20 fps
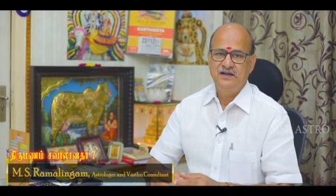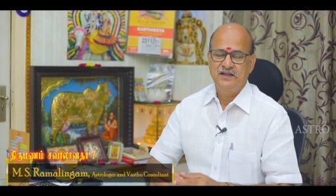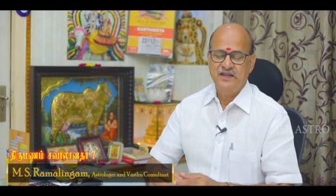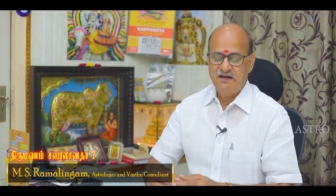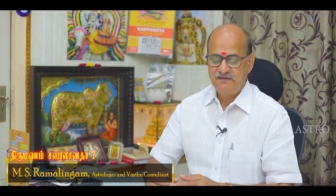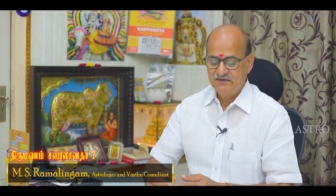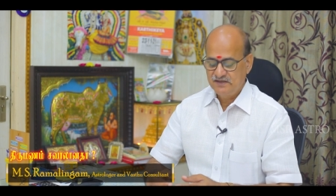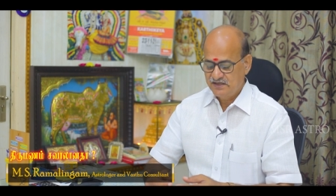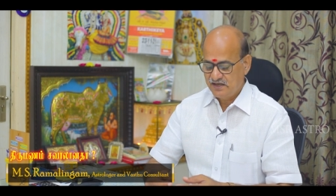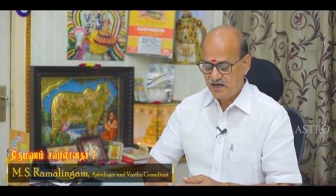
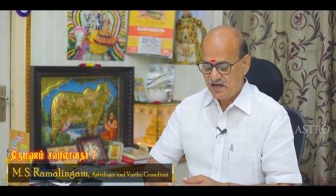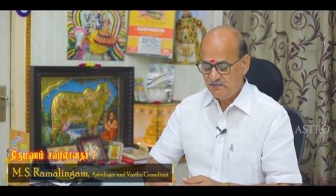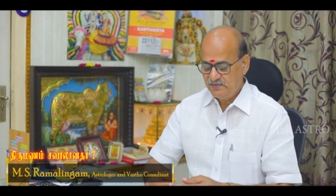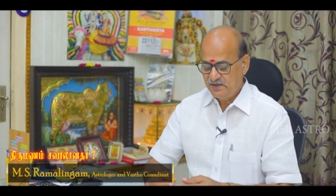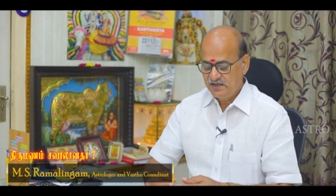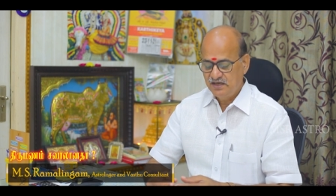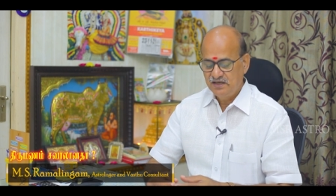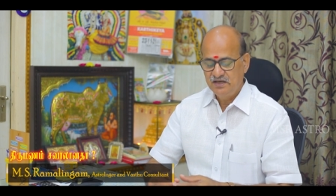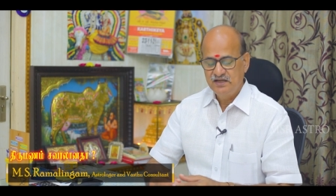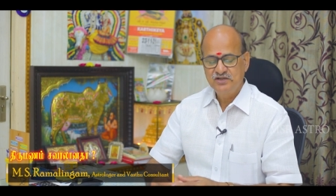அதாவது
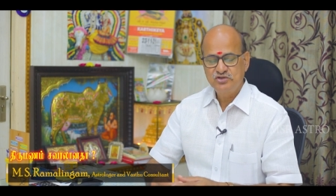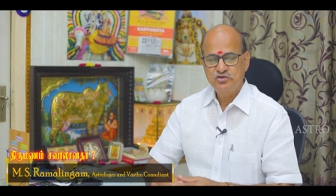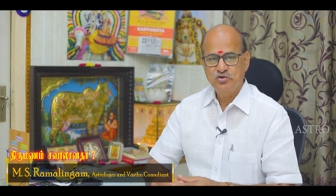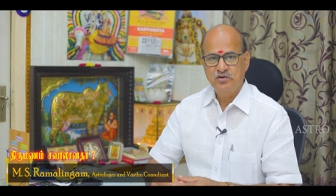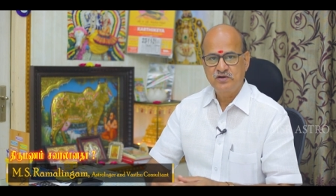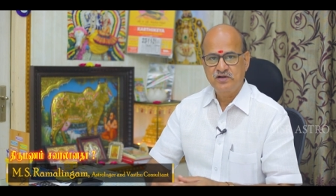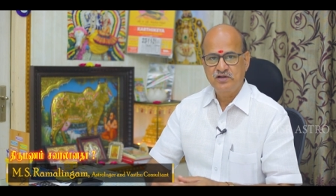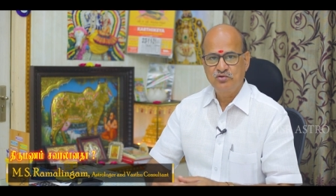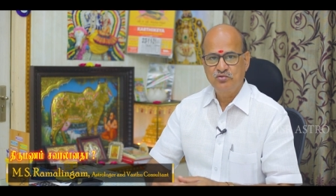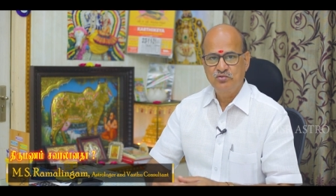கிராமங்கள்லேயே
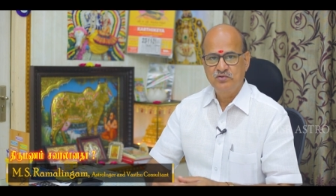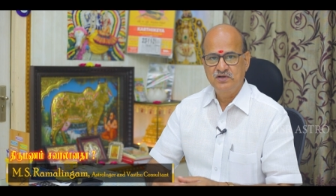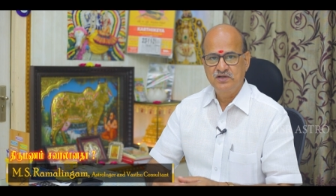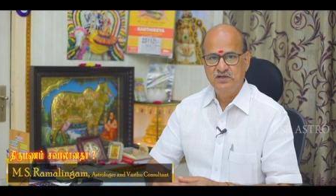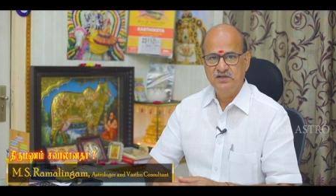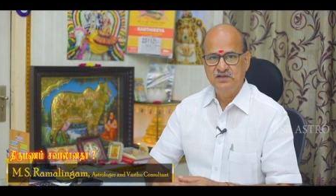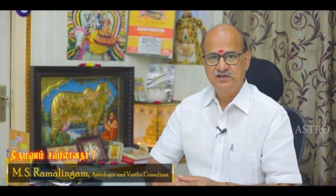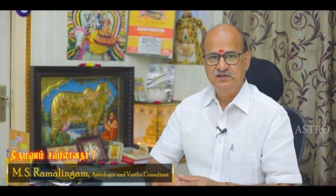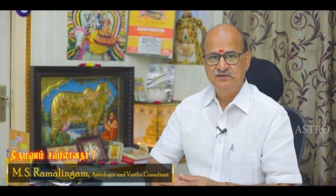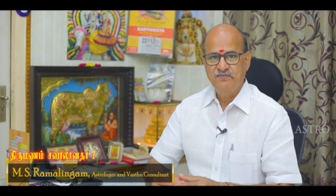சொல்கிறது உண்டு